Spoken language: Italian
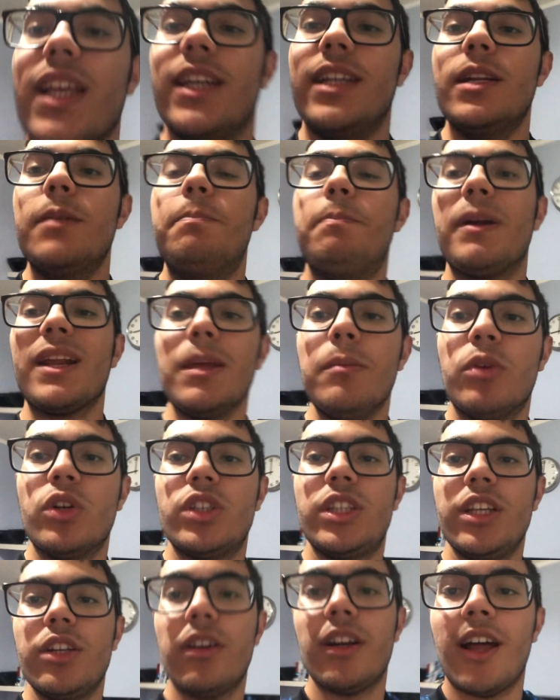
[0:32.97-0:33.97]
Il primo
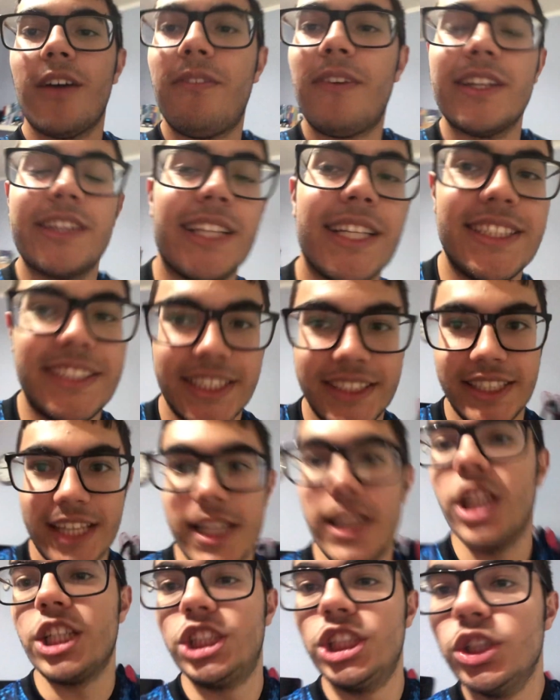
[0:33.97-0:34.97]
tiro l'ha fatta al
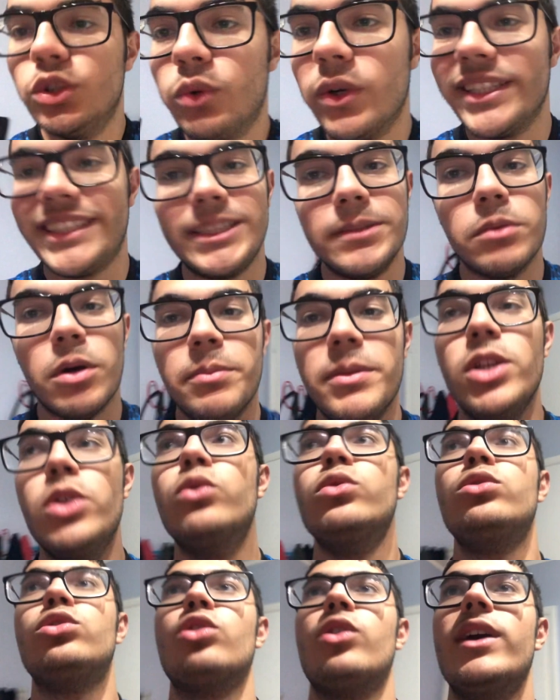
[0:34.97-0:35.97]
65
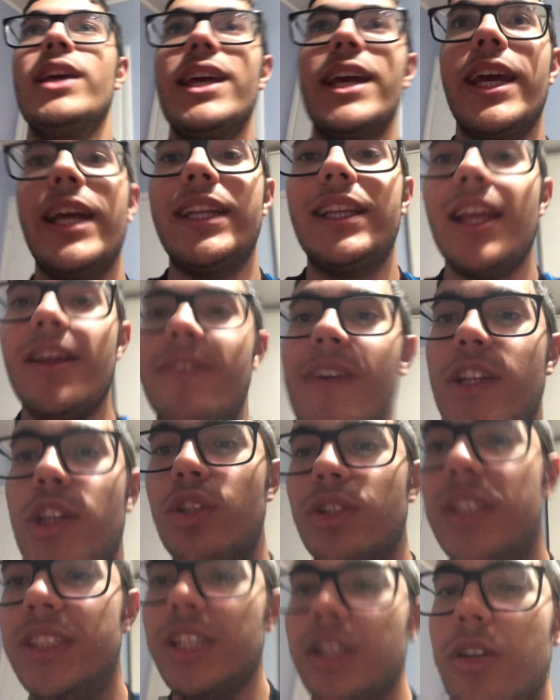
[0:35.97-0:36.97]
minuto e te hai
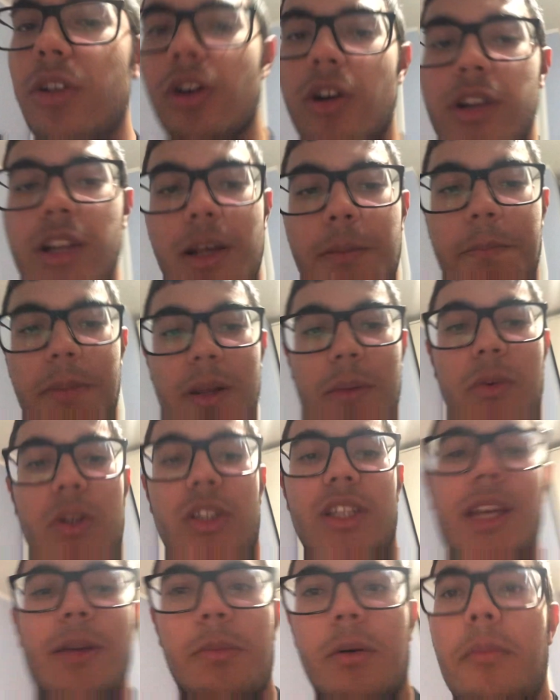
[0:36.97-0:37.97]
fatto 0 gol nel primo
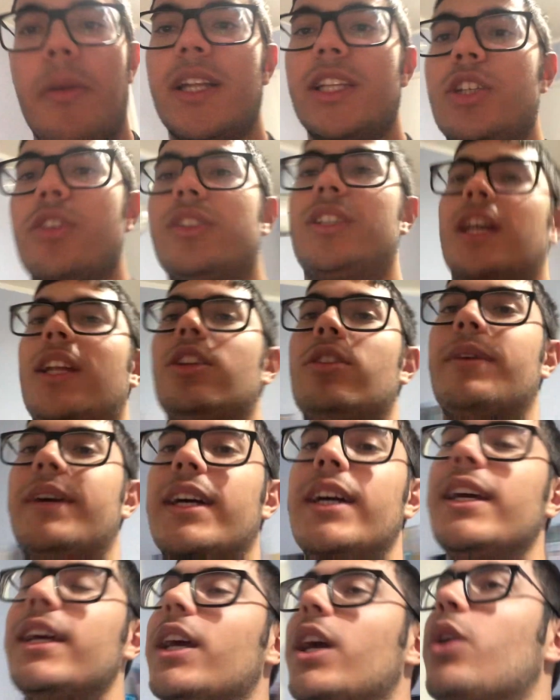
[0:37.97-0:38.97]
tempo, ma Dio santo, ma
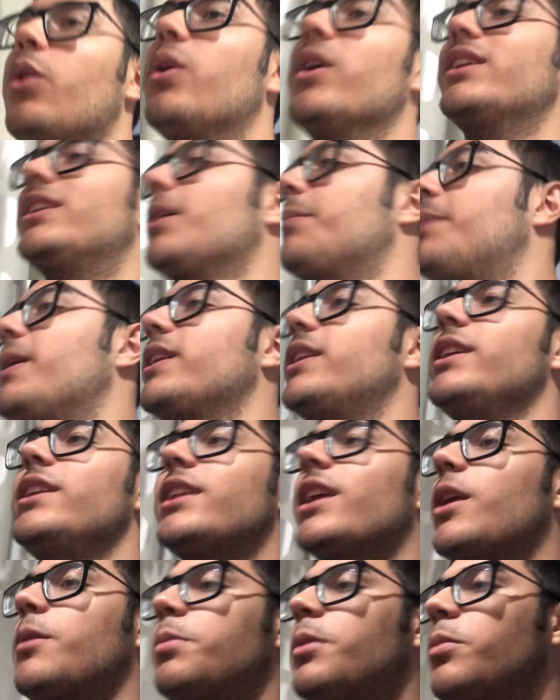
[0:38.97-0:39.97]
questa partita
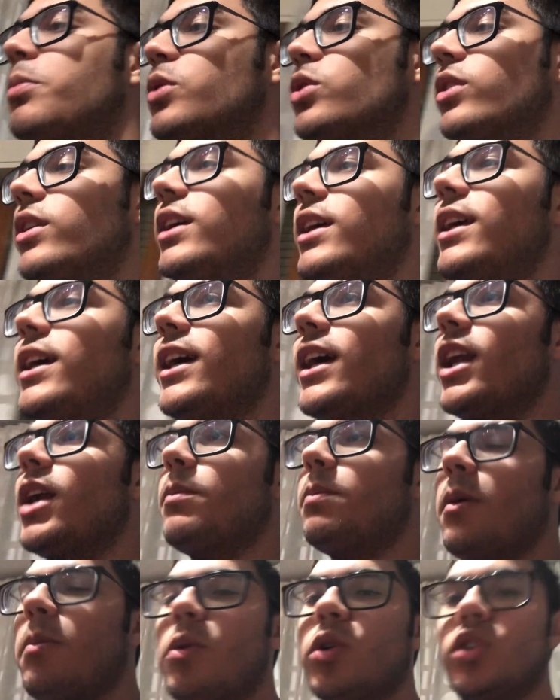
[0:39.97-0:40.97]
era proprio, era
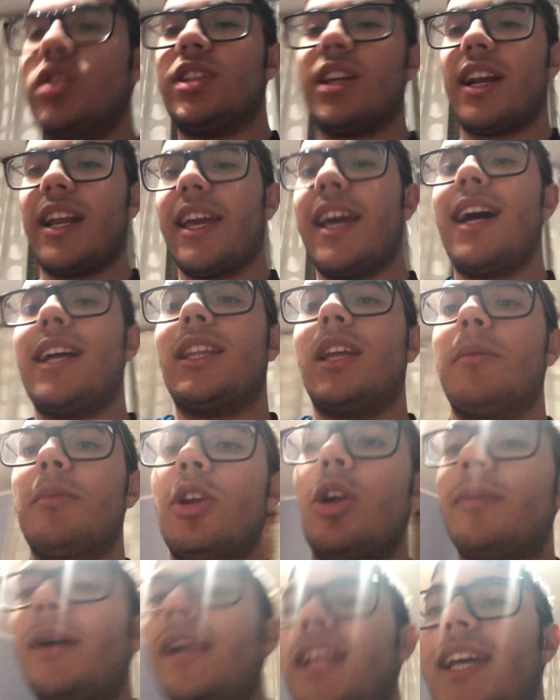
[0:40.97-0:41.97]
proprio stregata,
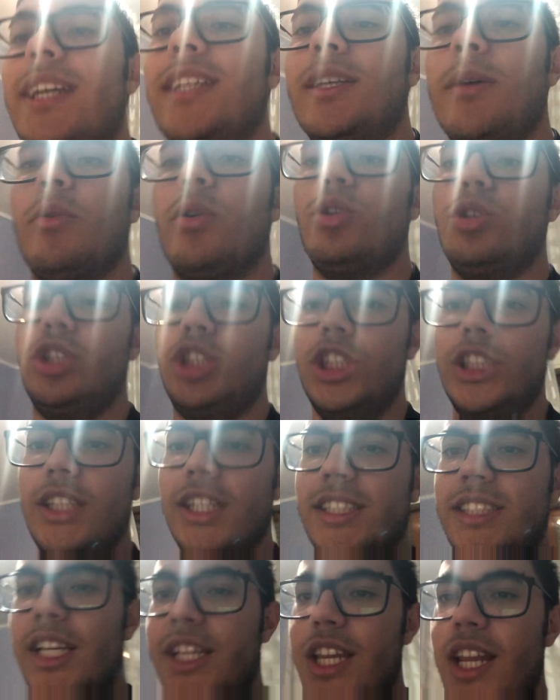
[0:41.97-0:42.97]
meno male che siamo riusciti a
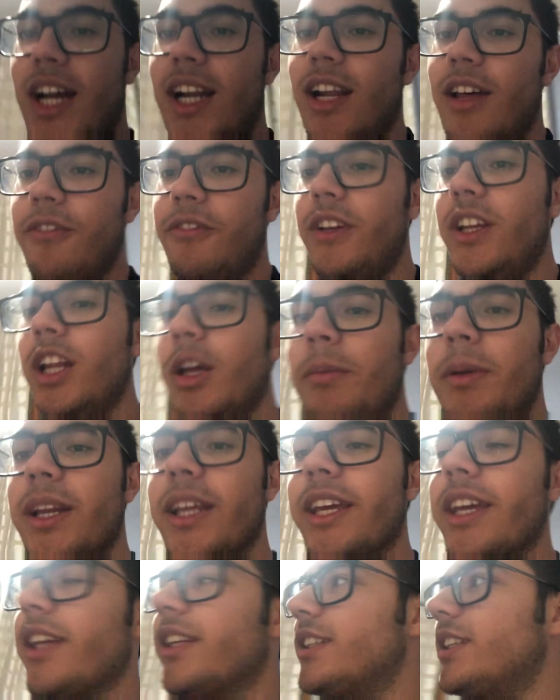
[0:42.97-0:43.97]
segnare alla fine
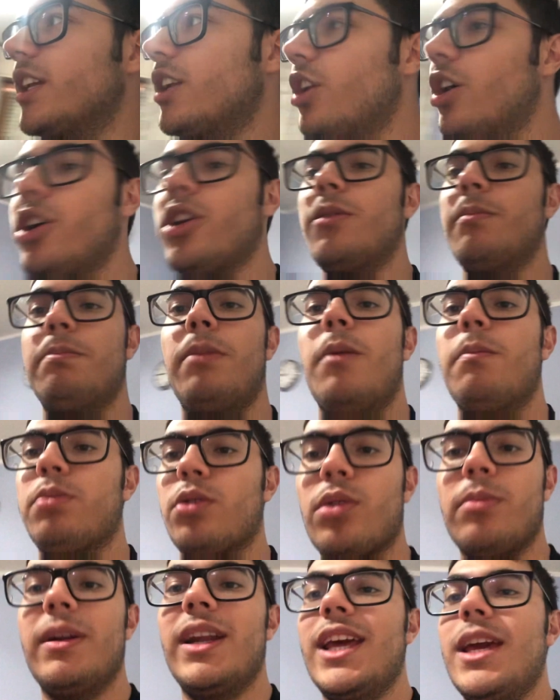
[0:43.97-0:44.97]
perché se no era un po' un
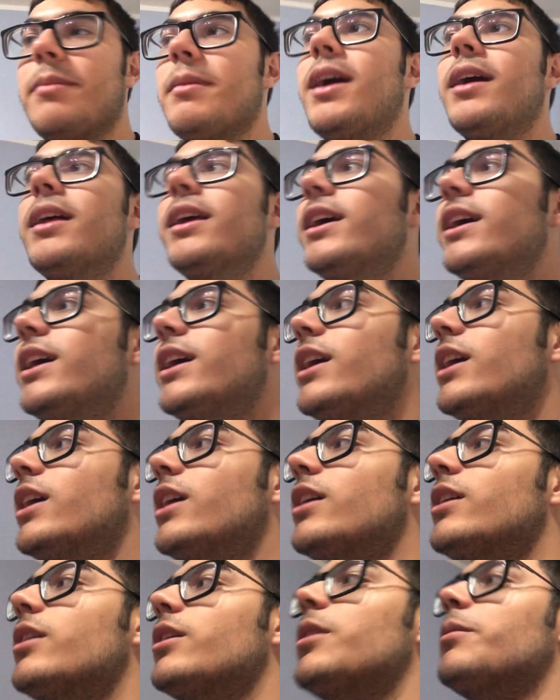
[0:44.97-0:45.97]
problema.
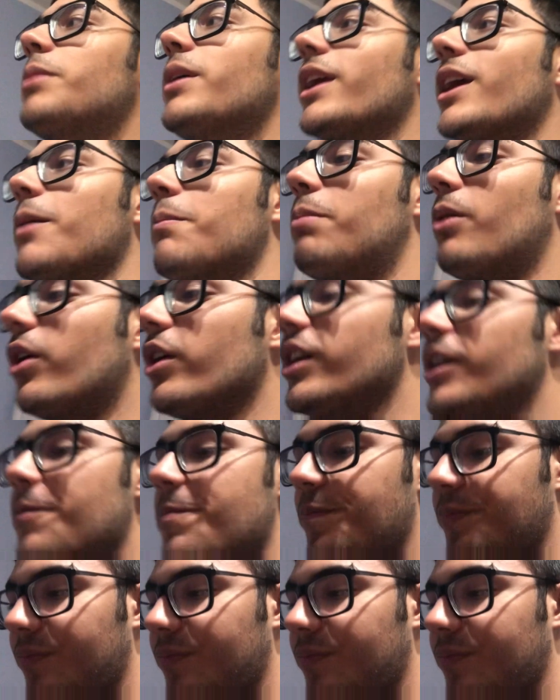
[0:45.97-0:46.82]
Perché poi